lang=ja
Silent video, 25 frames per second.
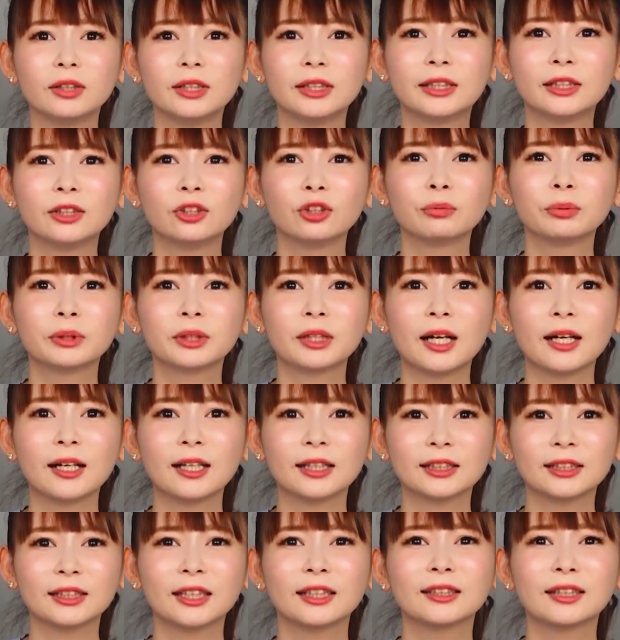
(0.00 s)
生き延びた
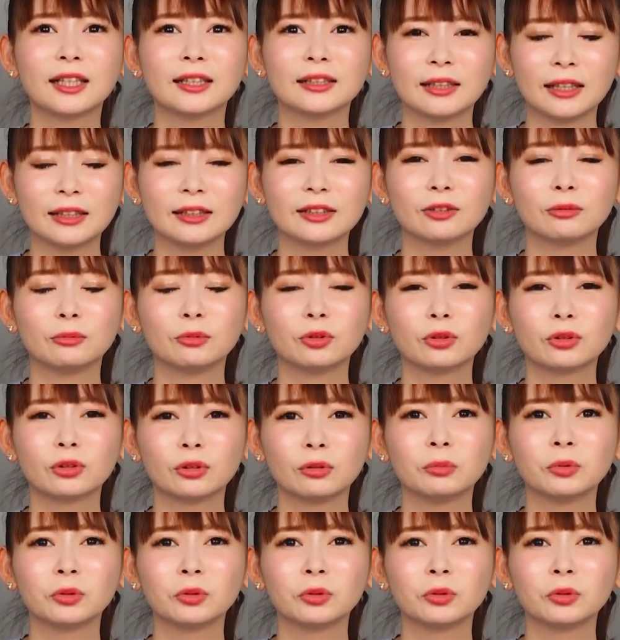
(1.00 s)
証だったんだって思うと、